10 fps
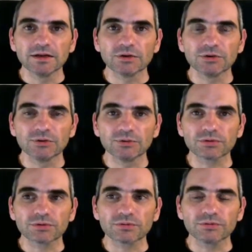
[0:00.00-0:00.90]

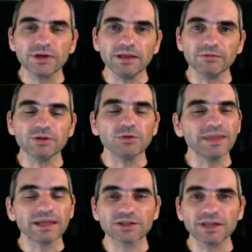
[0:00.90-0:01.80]
Donc euh, oui, de
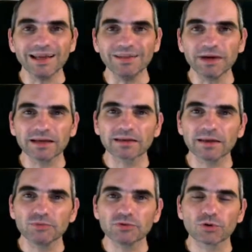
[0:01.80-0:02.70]
manière générale, il
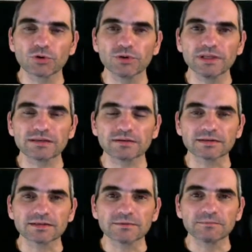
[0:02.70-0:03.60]
mériterait plus de
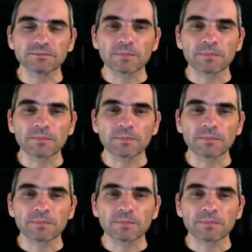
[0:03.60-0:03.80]
reconnaissance.